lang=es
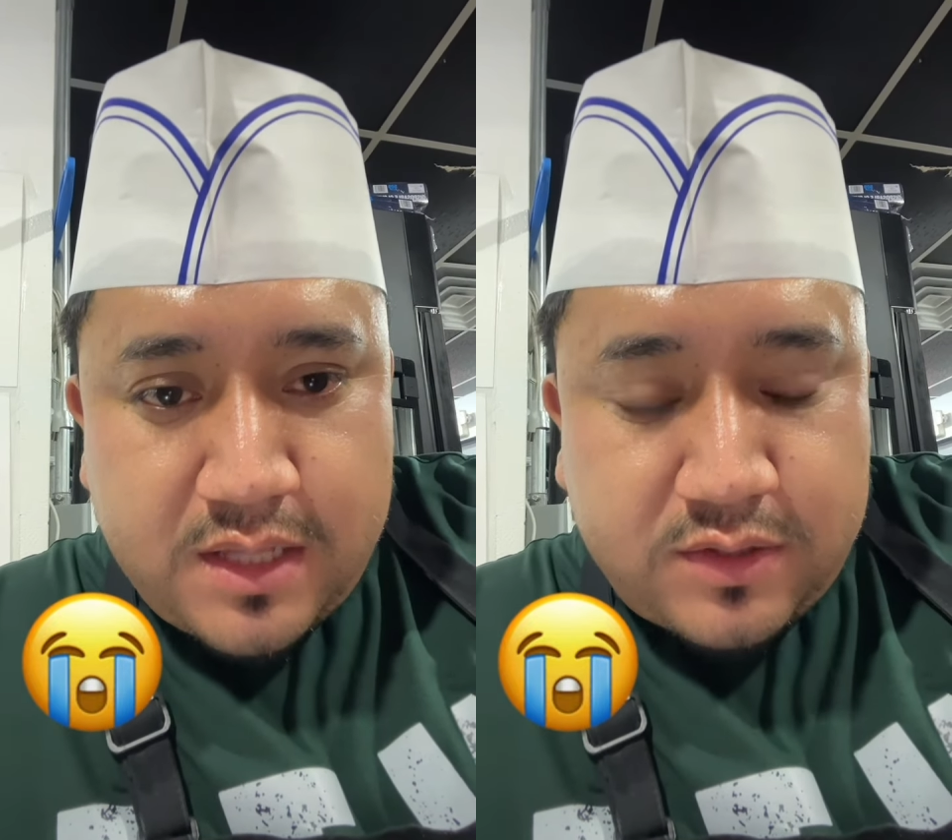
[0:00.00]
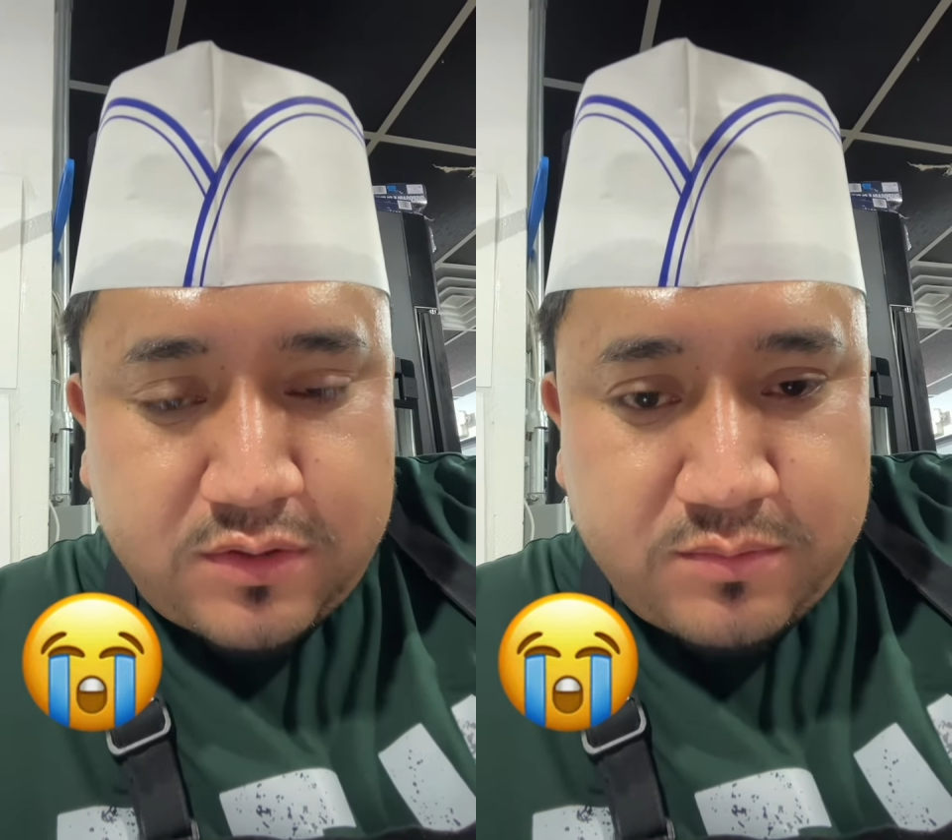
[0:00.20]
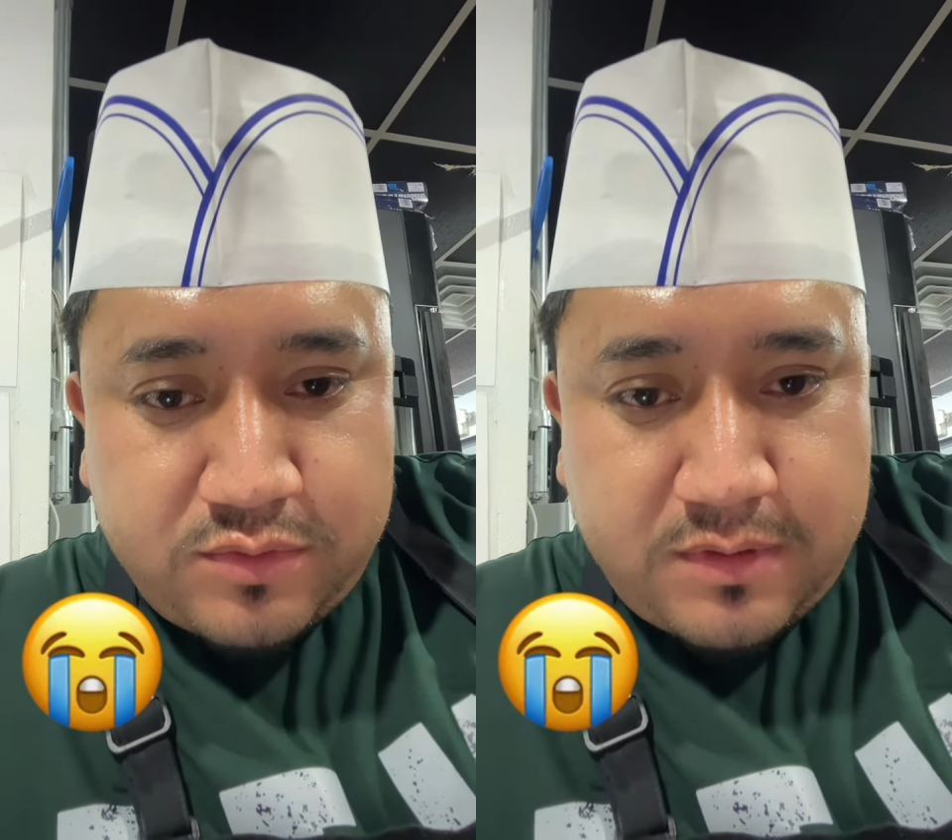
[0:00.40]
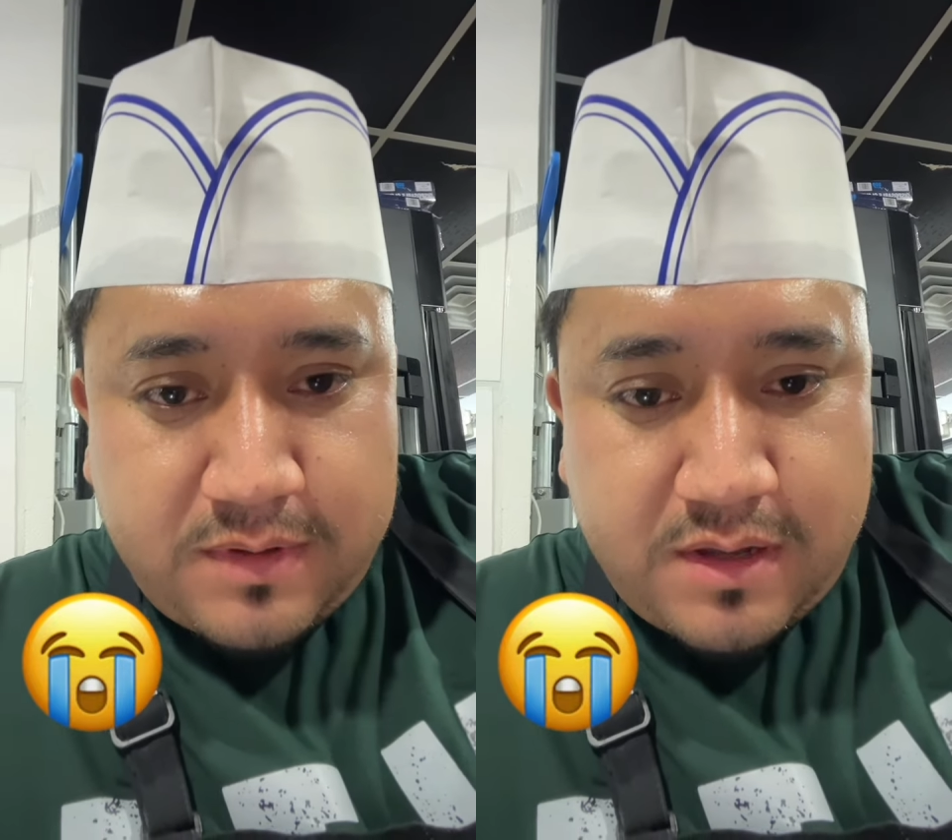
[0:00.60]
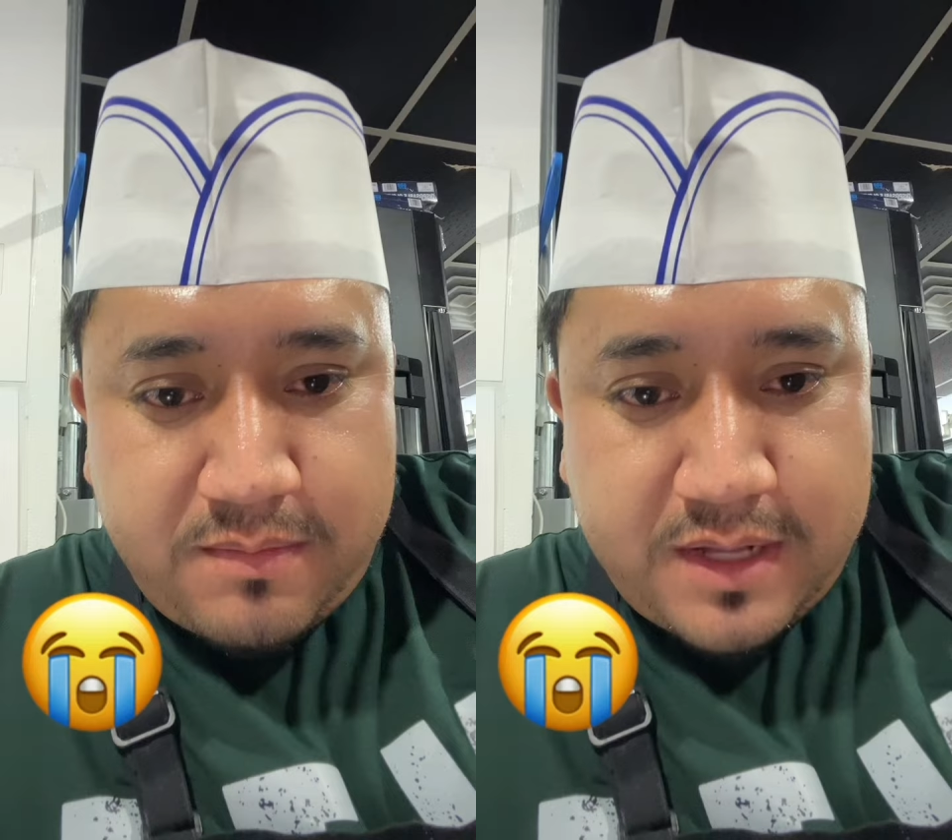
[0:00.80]
todo el mundo
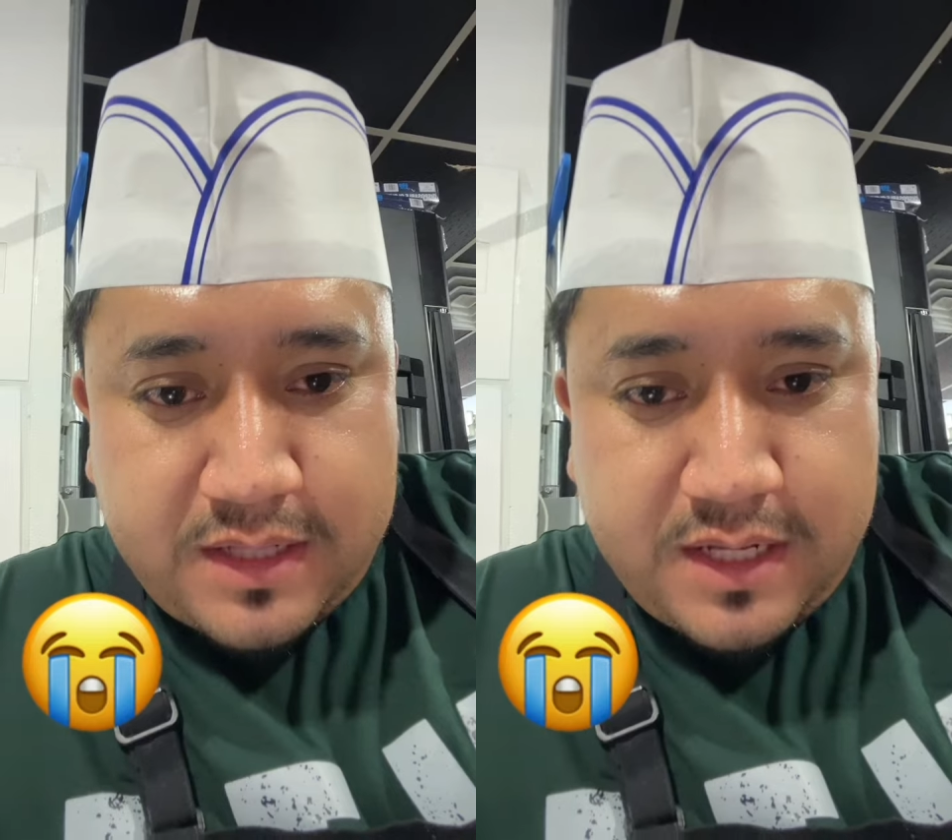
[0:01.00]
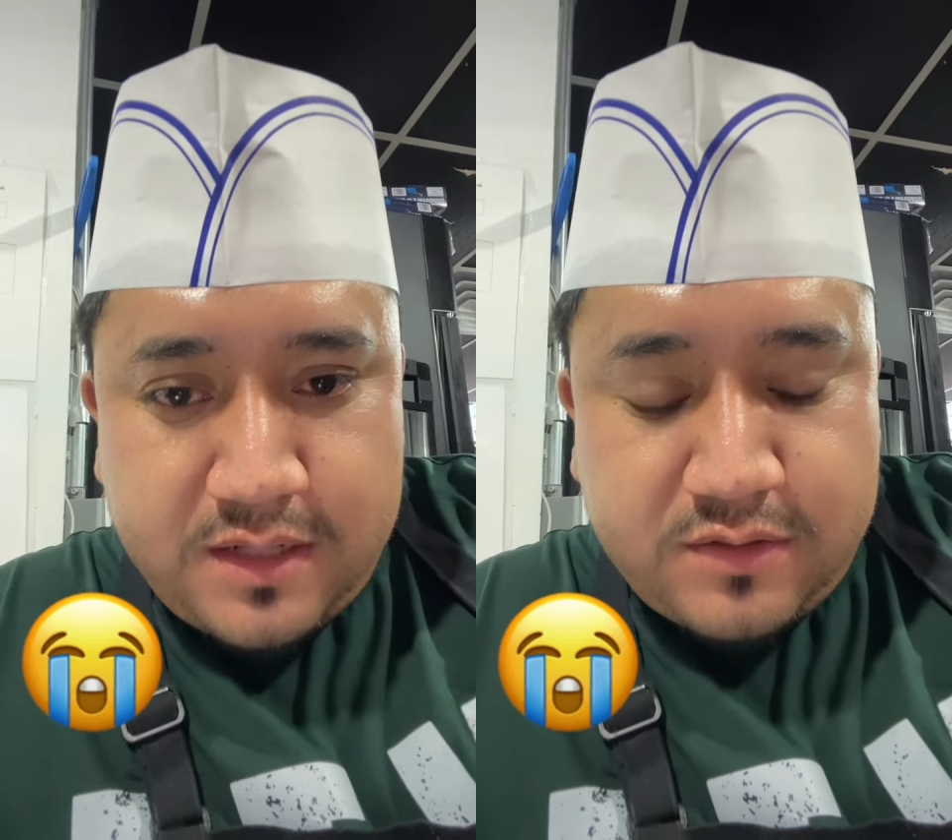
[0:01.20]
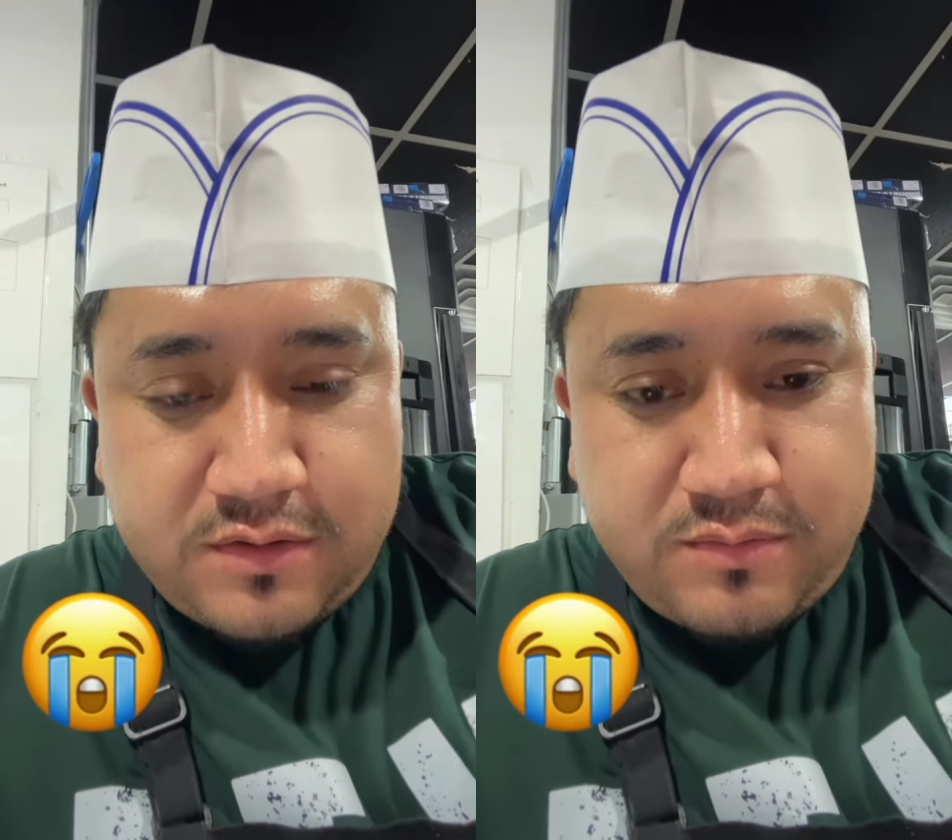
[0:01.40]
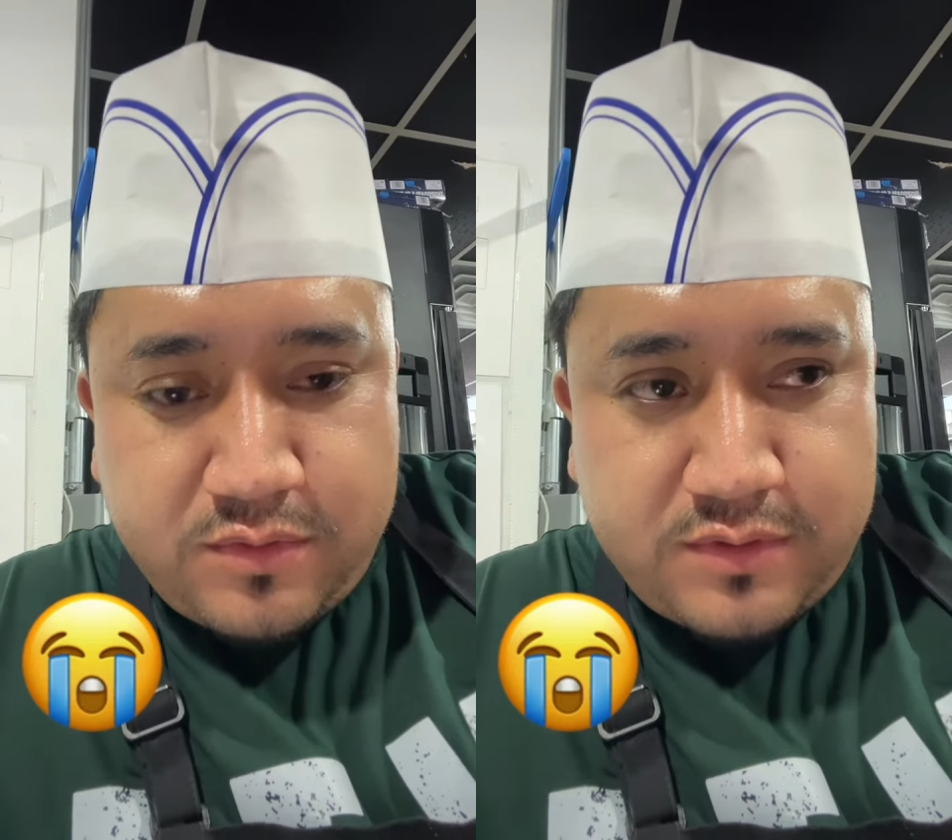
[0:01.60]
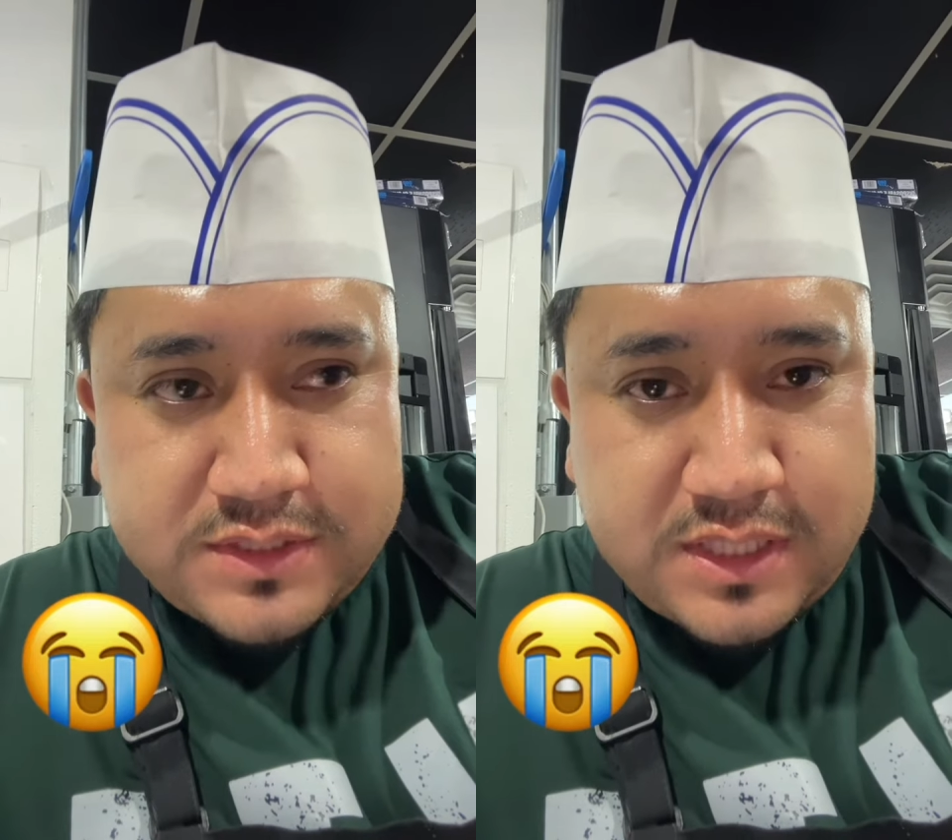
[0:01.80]
hablaba mal de él, todo el
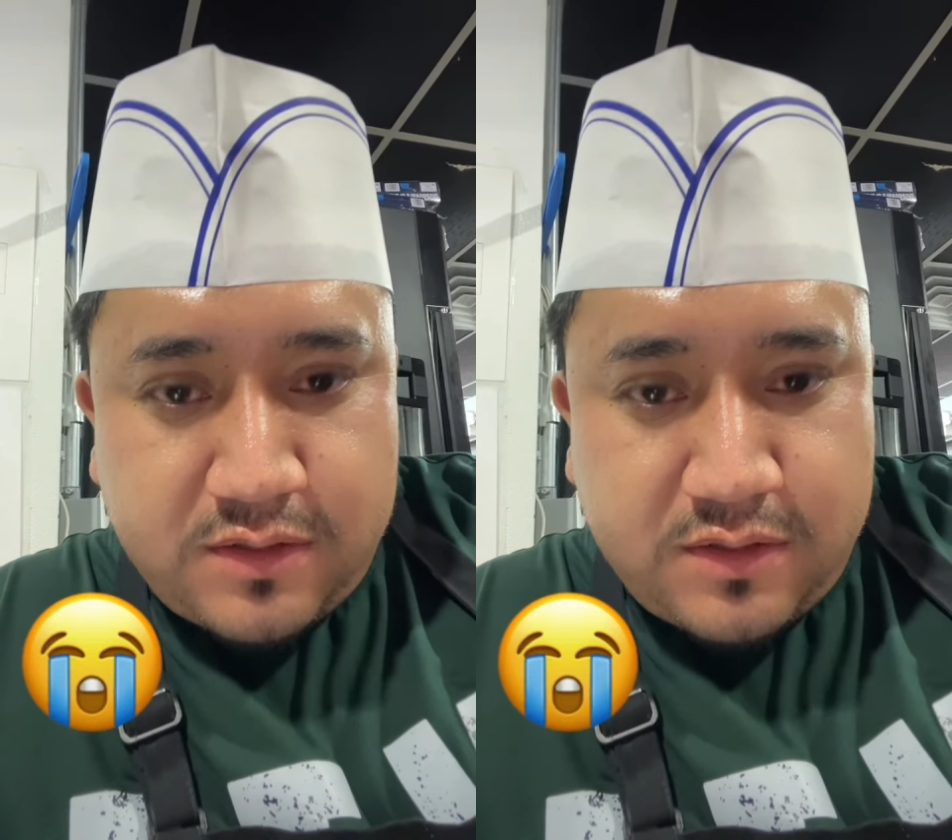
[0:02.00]
mundo este,